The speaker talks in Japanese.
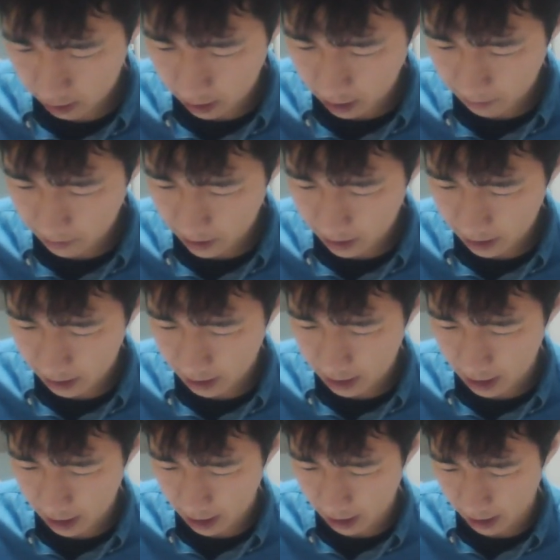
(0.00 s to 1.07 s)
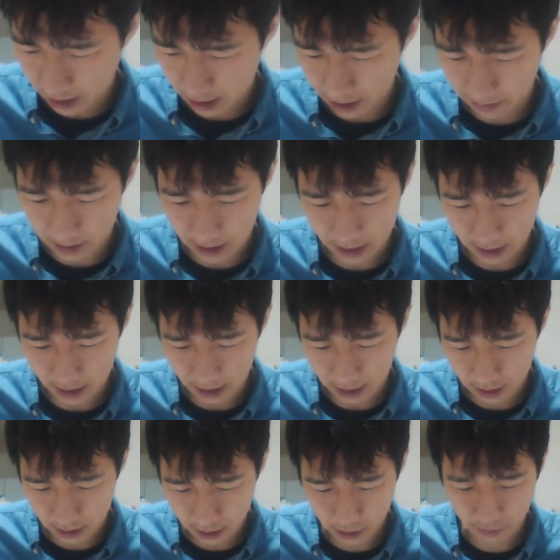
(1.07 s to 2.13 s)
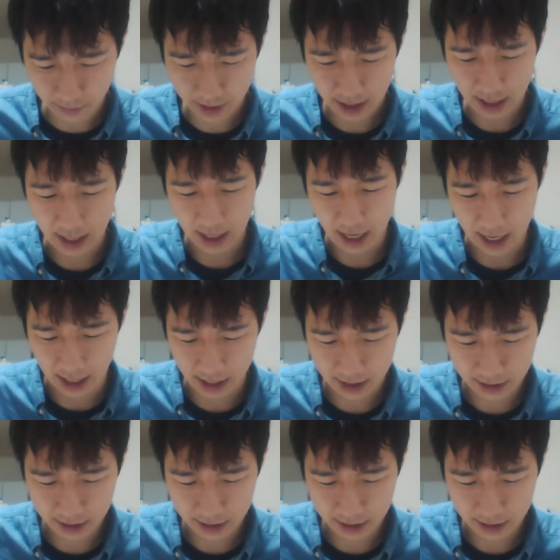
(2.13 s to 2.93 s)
ダメですねダメです読めてない